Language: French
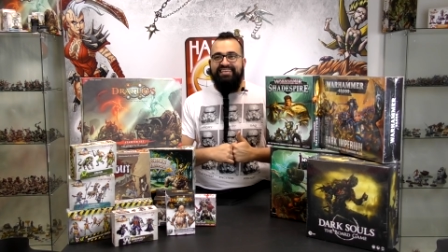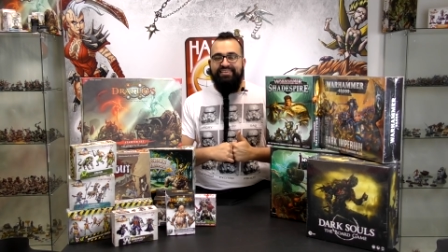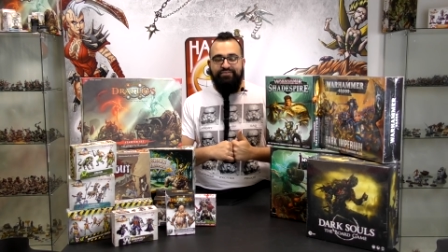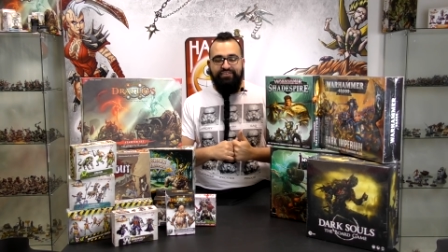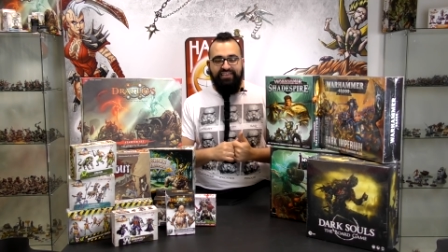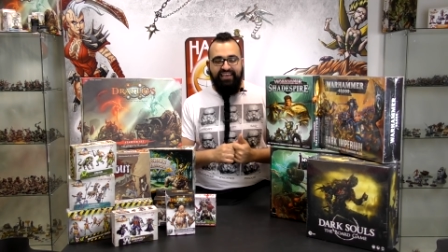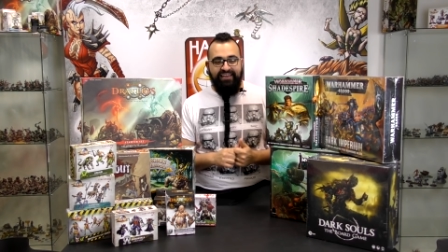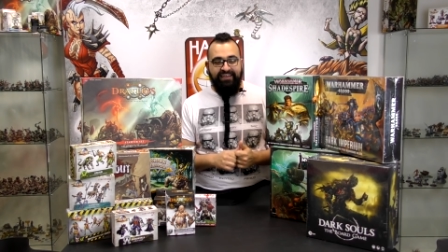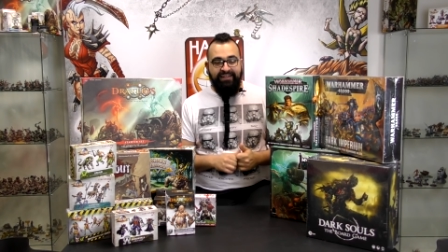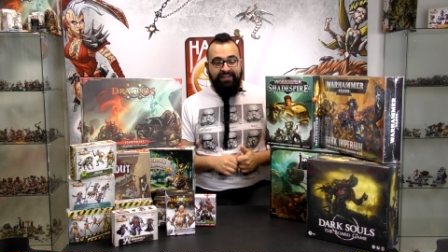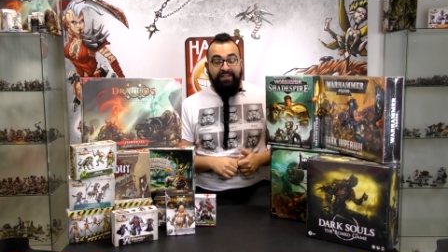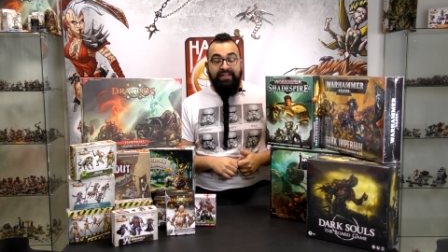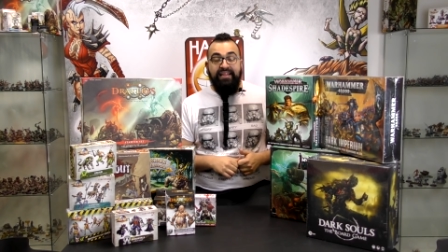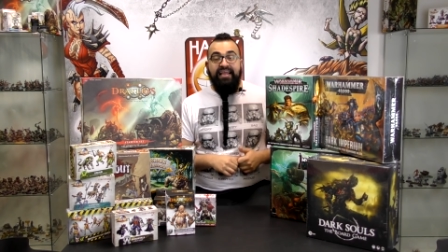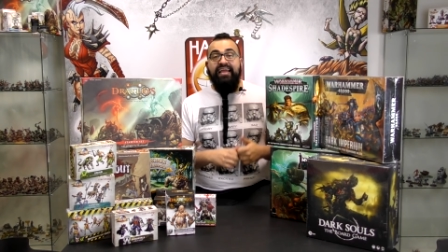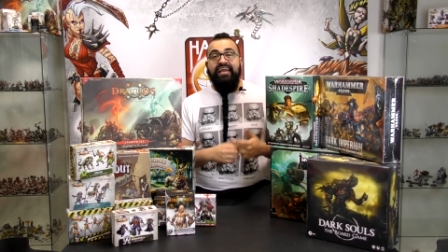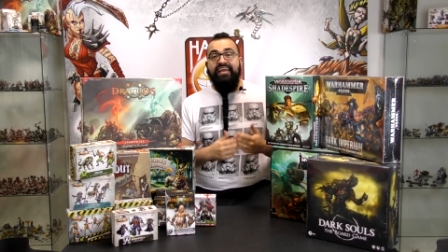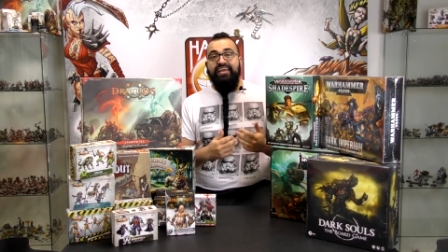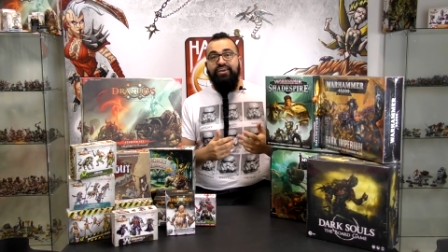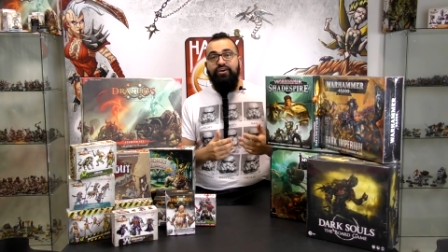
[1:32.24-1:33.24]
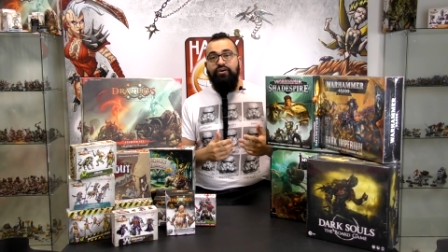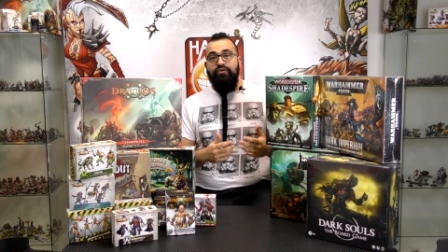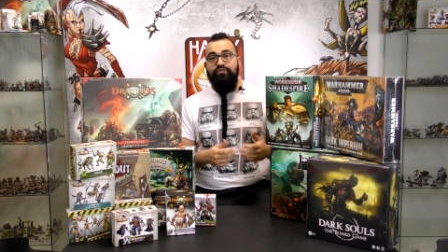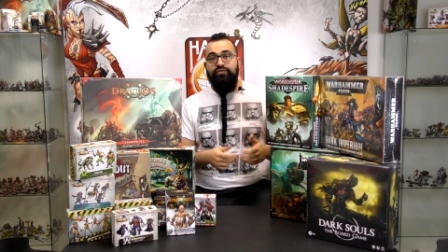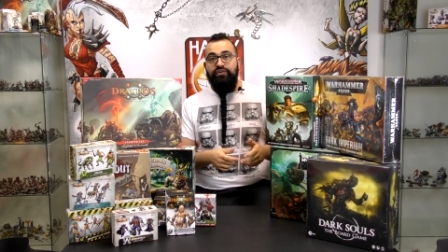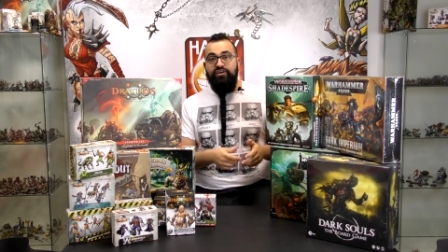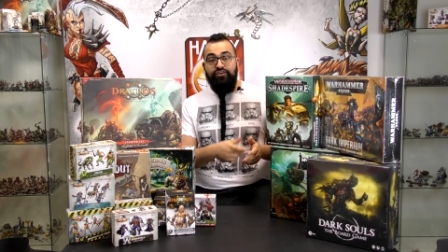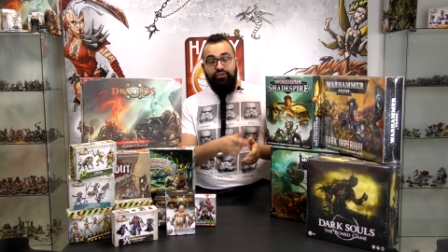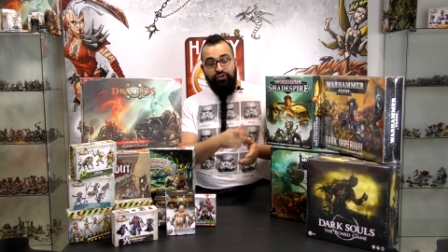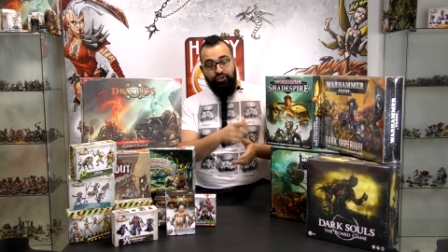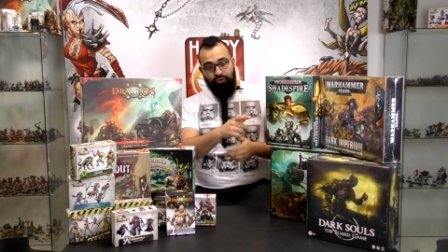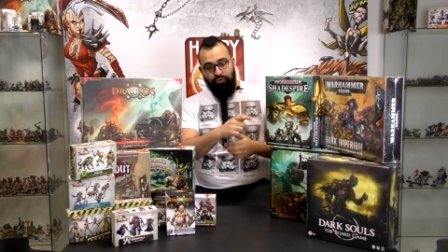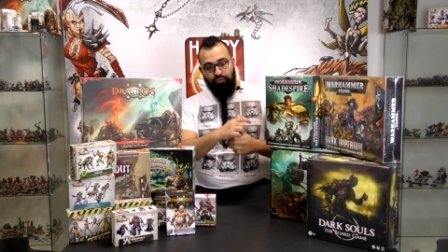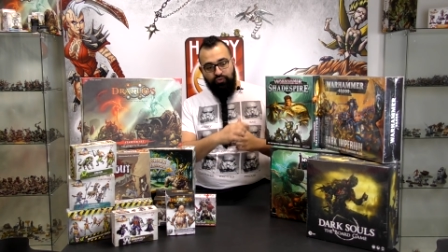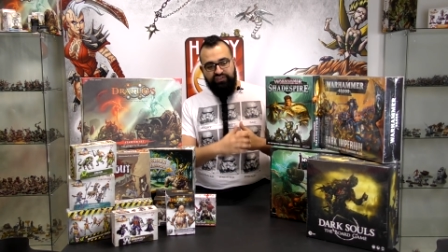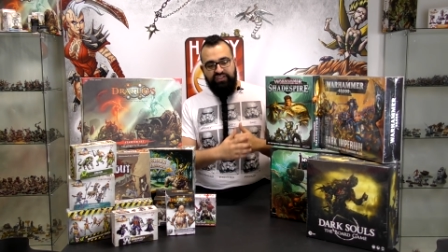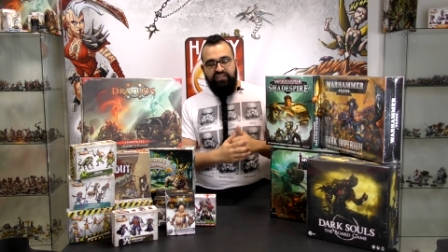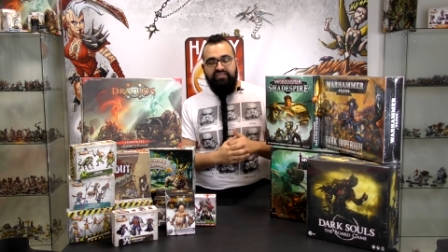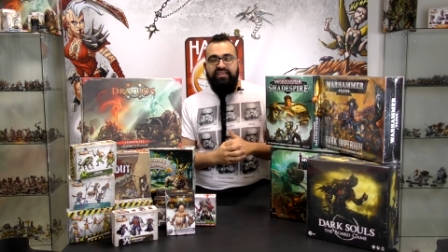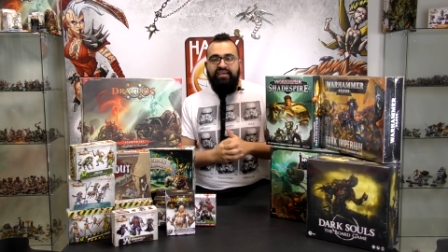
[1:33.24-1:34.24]
qui vient. Et enfin,
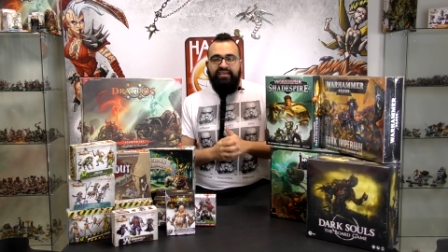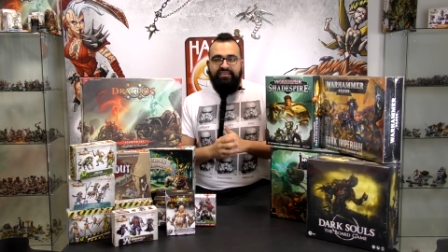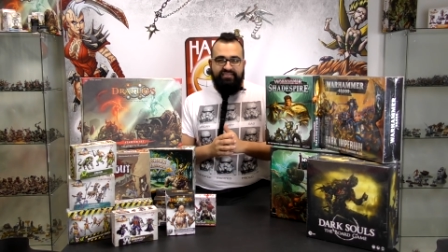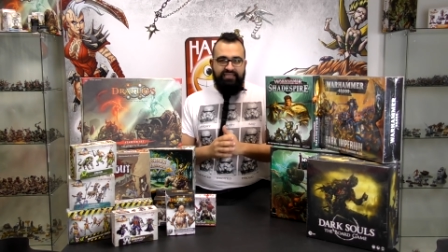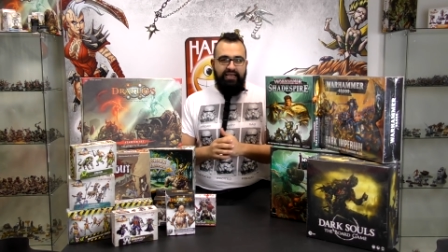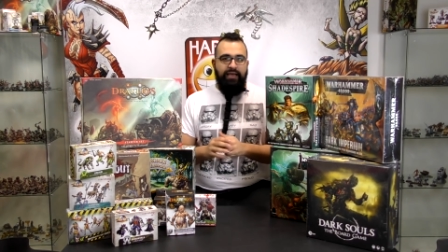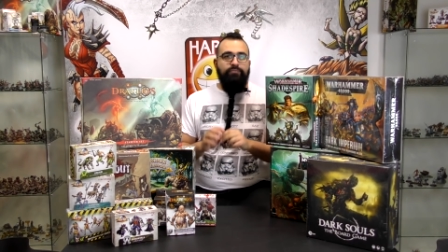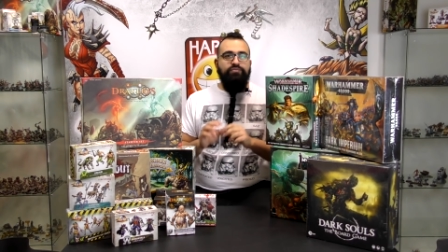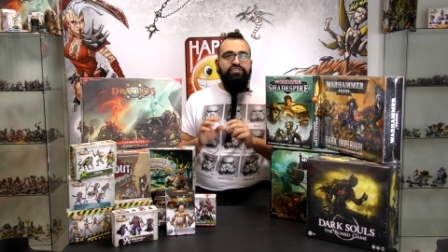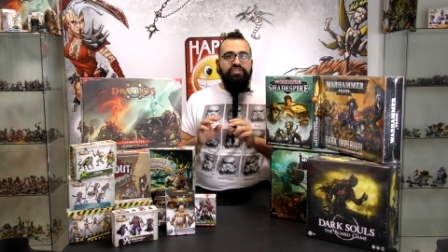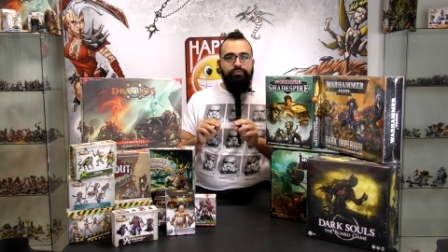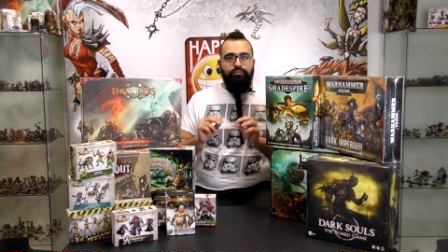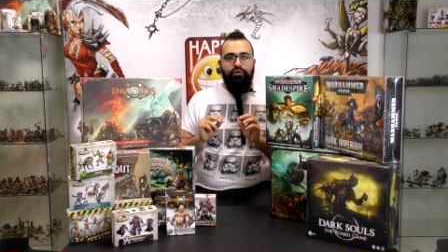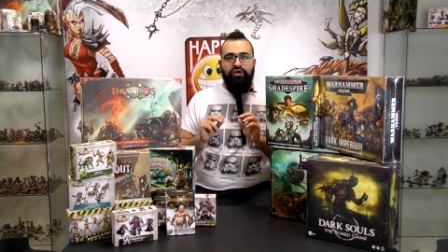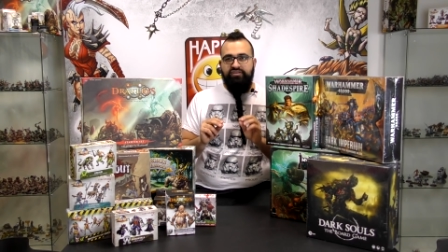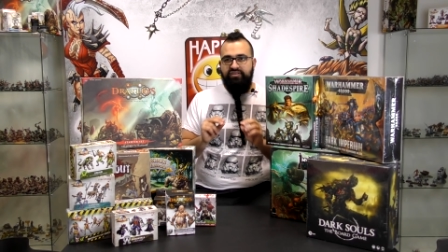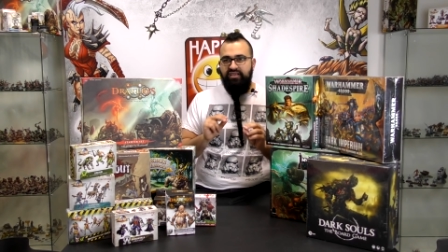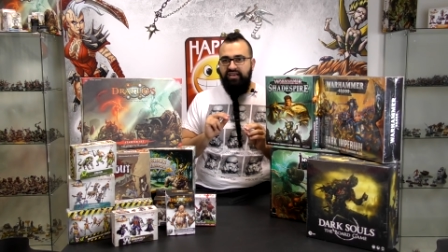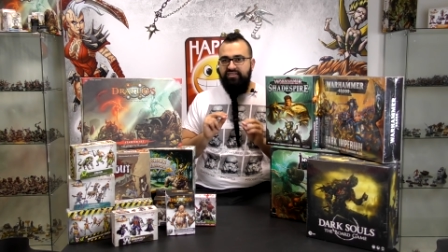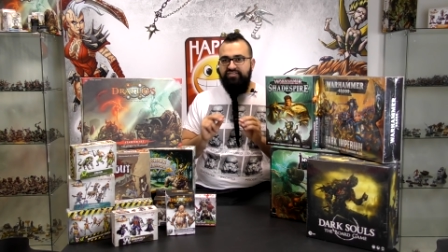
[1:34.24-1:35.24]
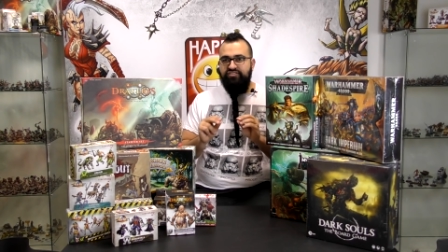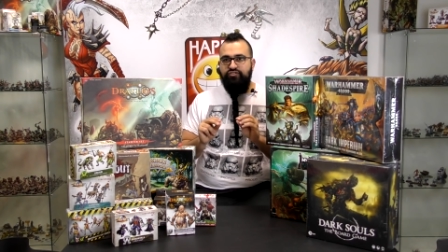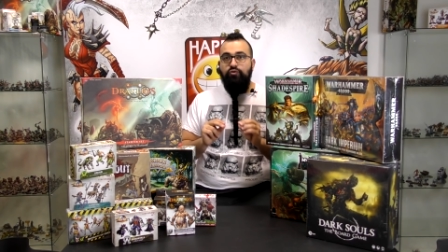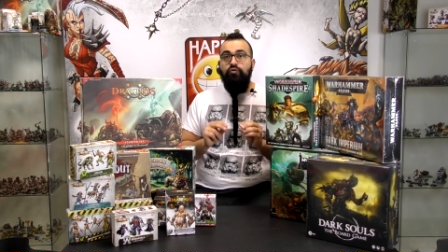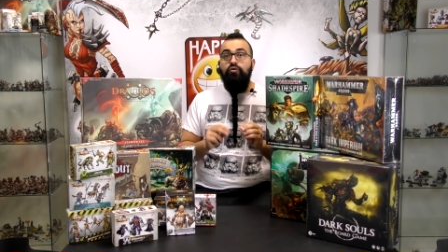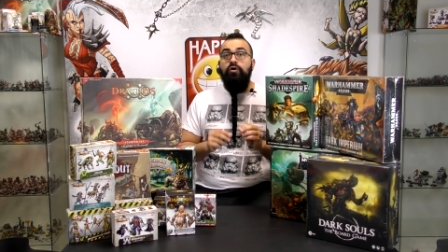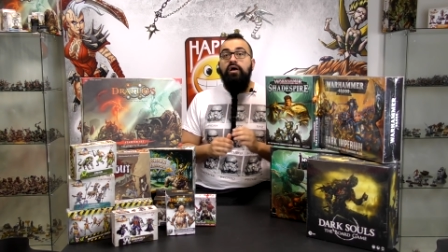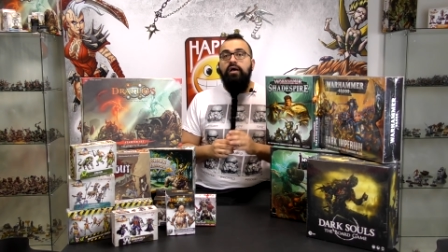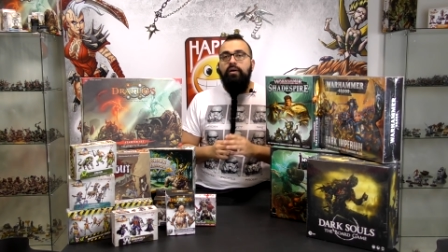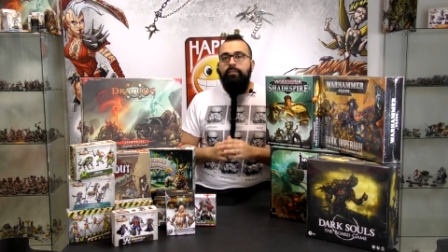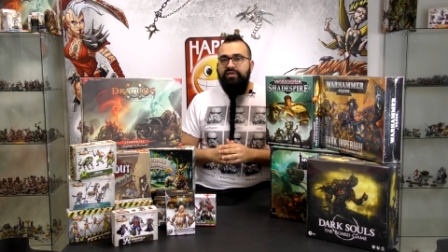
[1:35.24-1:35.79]
on s'intéressera un petit peu à Dark Souls,